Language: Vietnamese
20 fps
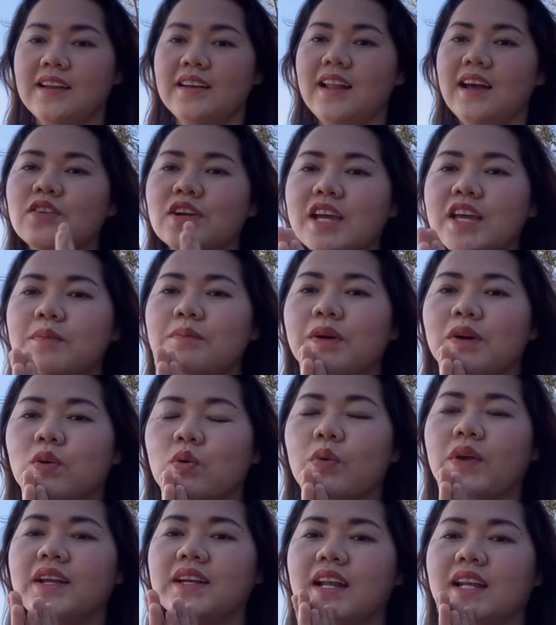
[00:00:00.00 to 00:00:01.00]
Nên khi mình
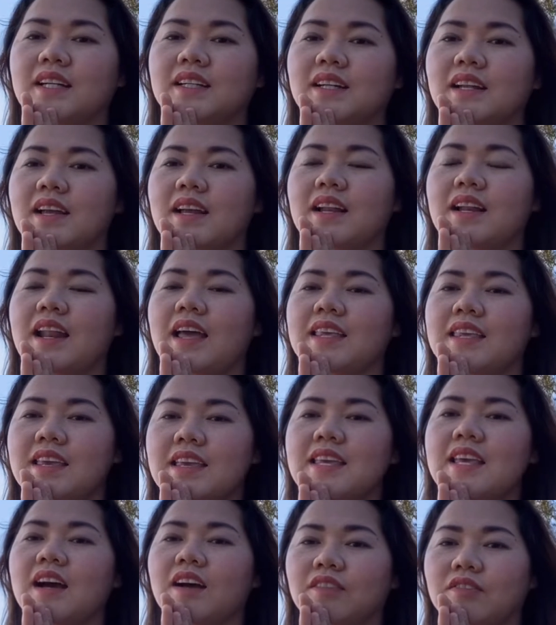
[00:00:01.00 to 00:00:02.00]
quyết định là
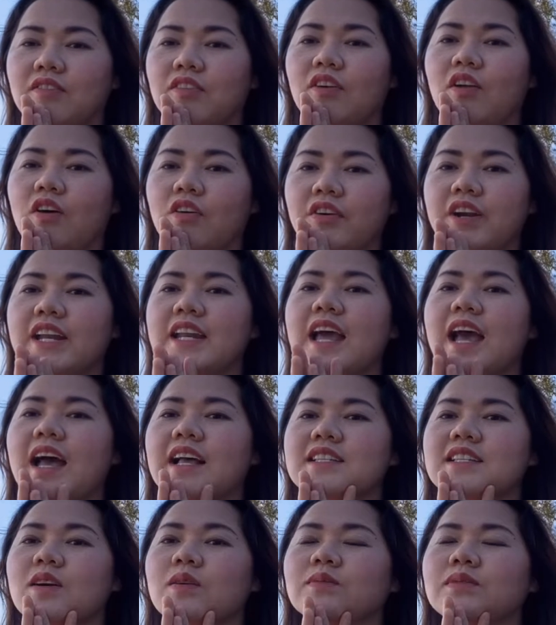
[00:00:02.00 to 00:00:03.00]
di dời
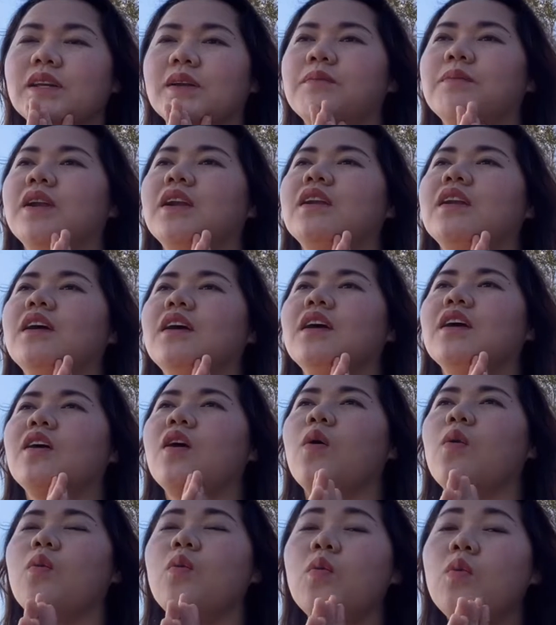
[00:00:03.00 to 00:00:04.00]
Florida xong thì mình
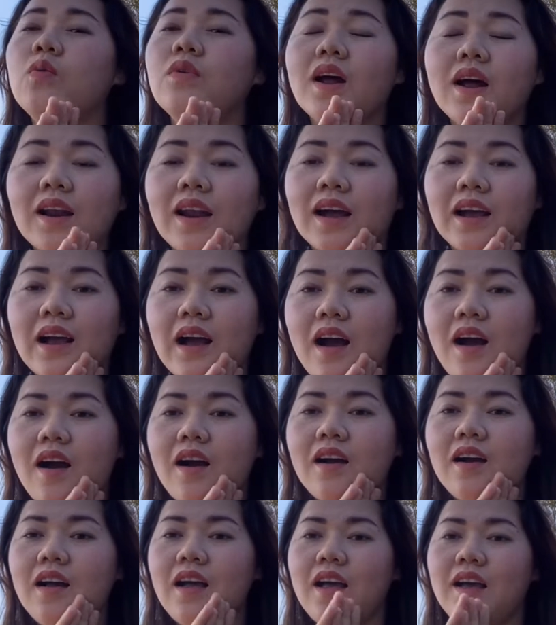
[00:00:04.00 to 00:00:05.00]
ngủ rất là ngon